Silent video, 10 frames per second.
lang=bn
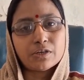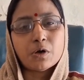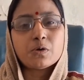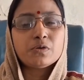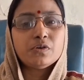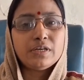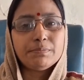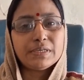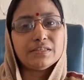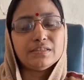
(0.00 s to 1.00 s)
সে কখনোই
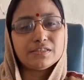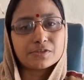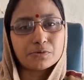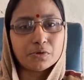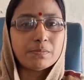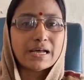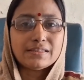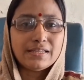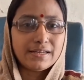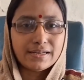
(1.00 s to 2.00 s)
স্কুল
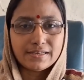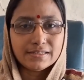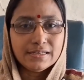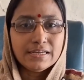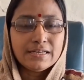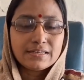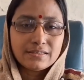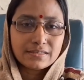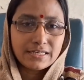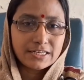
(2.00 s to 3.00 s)
বাদ দেয় নাই
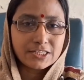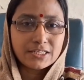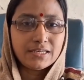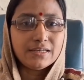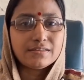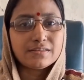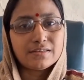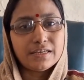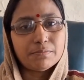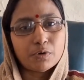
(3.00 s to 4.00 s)
কি শীত
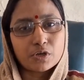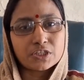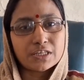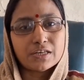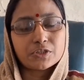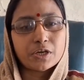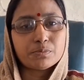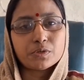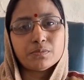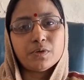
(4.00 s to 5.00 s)
কি বর্ষা
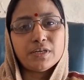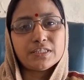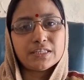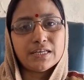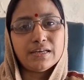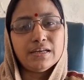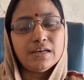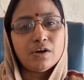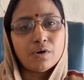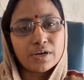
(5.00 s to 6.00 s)
সবসময় সে
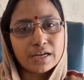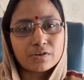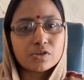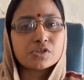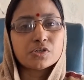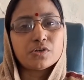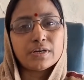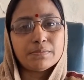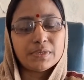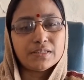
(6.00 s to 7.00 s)
অনেক কষ্ট
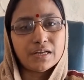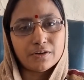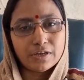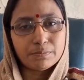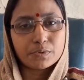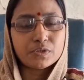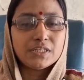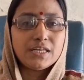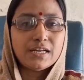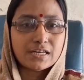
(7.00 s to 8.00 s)
করে বিদ্যালয়ে
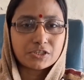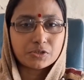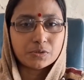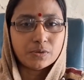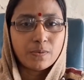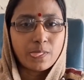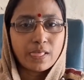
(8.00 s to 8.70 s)
প্রতিদিন আসতো